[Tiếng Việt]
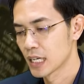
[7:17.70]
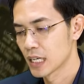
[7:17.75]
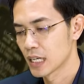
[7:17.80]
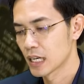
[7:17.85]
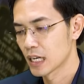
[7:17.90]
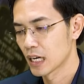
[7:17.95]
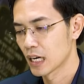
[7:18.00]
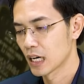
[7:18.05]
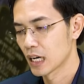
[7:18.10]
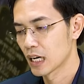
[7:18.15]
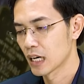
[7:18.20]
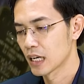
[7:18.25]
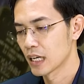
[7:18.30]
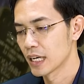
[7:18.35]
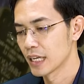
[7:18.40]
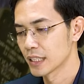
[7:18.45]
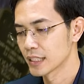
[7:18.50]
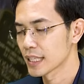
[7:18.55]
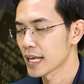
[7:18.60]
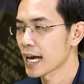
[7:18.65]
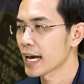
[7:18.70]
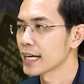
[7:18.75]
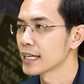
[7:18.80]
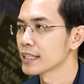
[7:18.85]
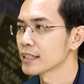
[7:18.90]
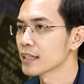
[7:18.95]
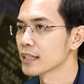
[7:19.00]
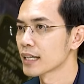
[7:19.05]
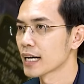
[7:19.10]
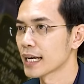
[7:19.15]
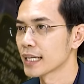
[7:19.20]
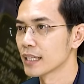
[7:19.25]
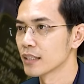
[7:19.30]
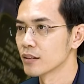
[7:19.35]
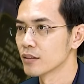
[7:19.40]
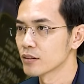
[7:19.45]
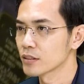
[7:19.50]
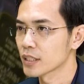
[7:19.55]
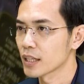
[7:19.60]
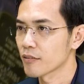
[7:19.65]
à, hiện nay á, ngân hàng nhà
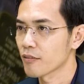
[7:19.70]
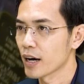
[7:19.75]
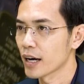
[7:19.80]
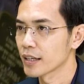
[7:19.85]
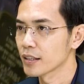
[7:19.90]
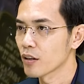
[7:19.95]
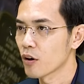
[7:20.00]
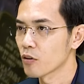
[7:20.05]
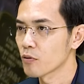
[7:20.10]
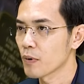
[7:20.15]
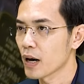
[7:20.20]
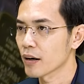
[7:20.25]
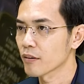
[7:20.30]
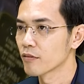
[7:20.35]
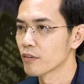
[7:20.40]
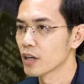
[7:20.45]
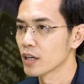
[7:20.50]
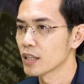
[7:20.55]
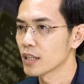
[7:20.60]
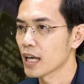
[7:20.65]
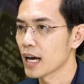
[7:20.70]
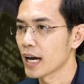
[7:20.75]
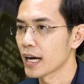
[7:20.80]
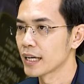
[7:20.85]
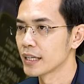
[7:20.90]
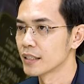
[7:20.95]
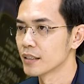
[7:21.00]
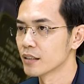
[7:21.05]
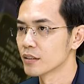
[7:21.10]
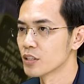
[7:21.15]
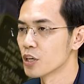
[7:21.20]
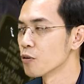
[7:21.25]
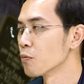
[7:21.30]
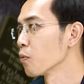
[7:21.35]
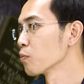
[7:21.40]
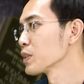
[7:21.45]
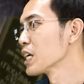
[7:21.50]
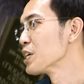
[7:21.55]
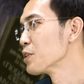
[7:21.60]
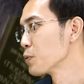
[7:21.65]
nước sẽ phải đối mặt với lại nhiều
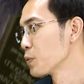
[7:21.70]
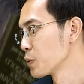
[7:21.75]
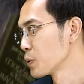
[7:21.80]
mục tiêu